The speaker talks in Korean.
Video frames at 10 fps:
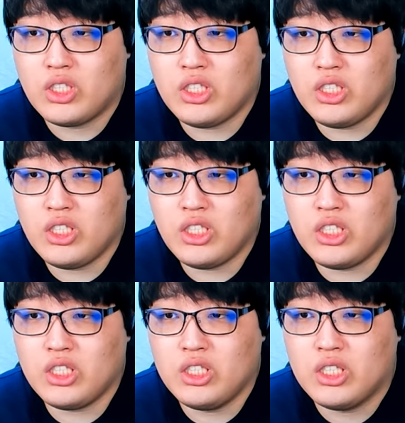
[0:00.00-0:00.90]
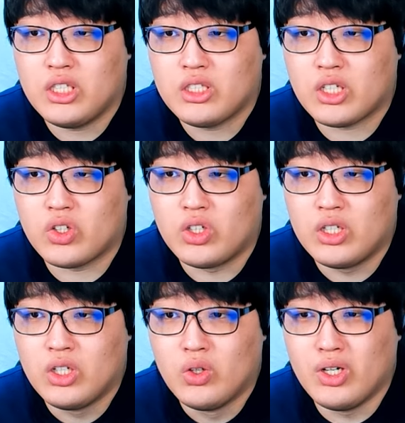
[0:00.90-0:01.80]
이 제거
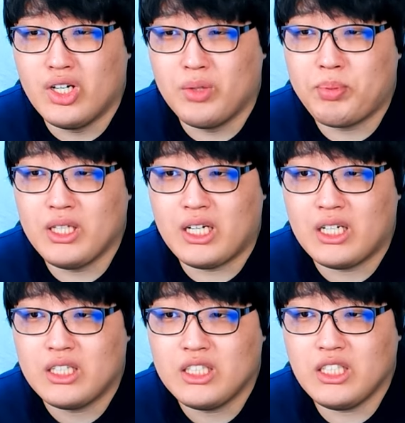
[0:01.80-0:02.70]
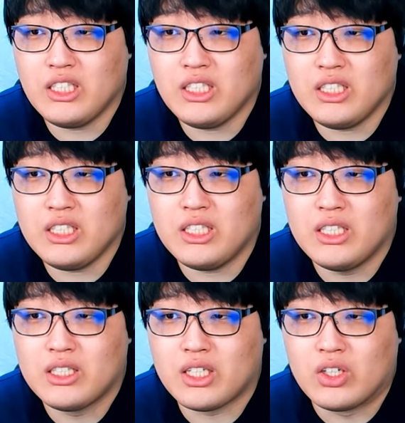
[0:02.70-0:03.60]
오 피나 이
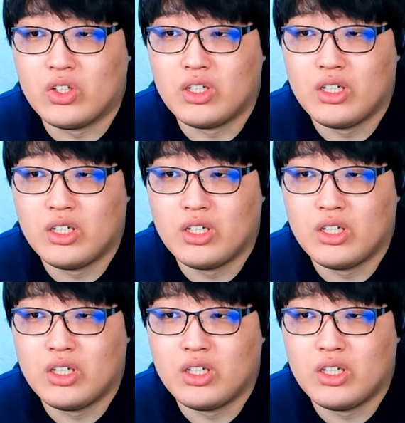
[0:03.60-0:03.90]
제거